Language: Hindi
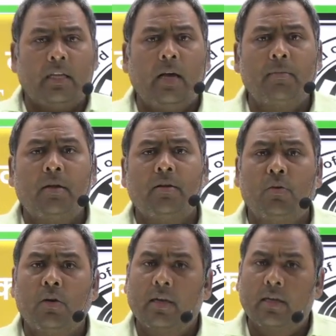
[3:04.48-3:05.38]
में
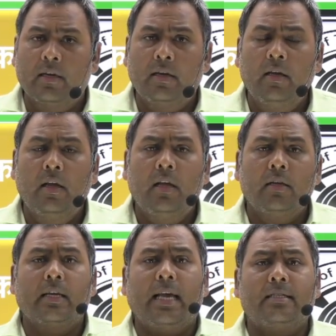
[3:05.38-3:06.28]
लोग लगेंगे
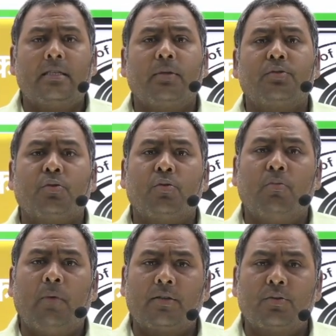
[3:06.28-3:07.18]
कि कैसे बच्चों को
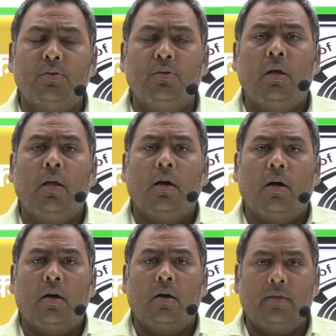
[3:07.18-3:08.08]
मार्क्स को
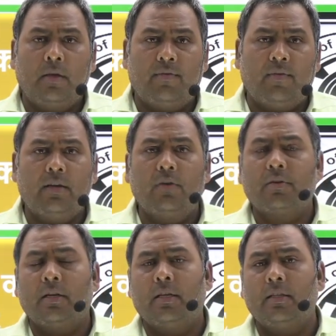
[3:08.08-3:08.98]
आ, ये फाइंड आउट
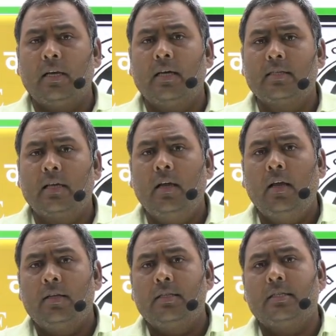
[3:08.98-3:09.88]
करके दिया जाए
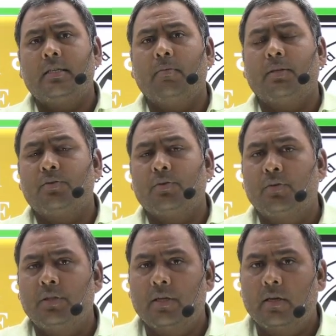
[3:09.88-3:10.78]
जिससे कि बच्चों को
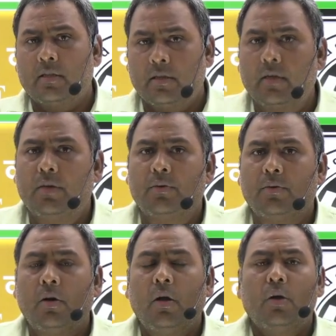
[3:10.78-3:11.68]
कोई दिक्कत नहीं
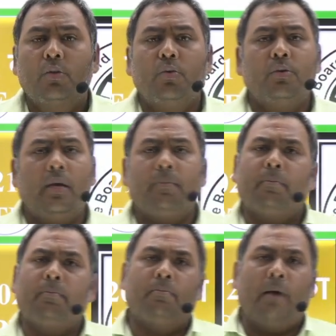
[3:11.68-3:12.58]
हो तो ये
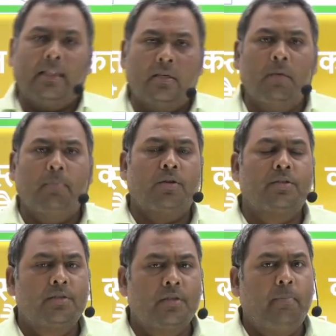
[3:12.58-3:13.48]
बाद की
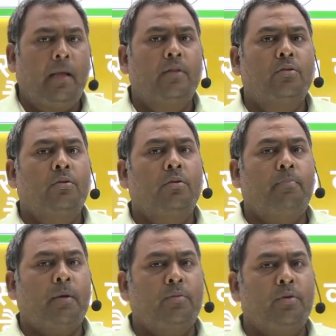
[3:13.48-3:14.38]
प्रोसेस है पहले तो
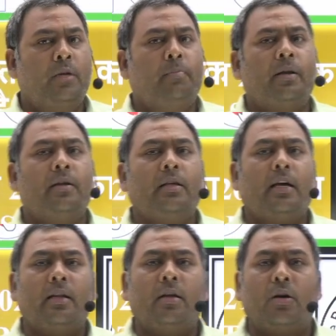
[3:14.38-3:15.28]
प्रमोट की प्रक्रिया
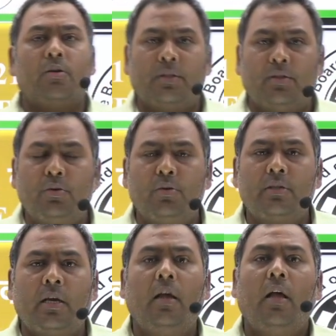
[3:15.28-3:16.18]
के लिए अनुमति हो
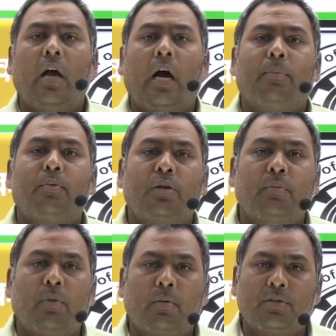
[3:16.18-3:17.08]
जाए आप लोग की
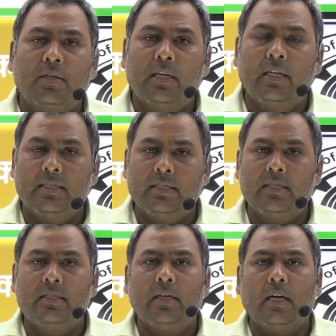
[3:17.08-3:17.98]
प्रमोशन के लिए
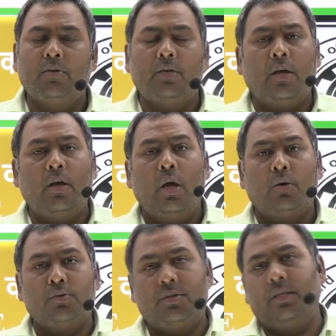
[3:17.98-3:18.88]
चिट्ठी जारी हो जाए
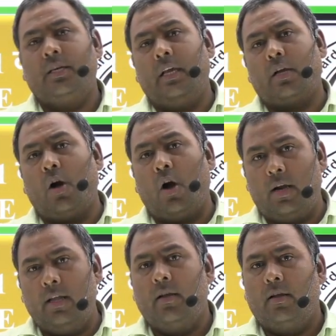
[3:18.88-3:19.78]
उसी के अकॉर्डिंग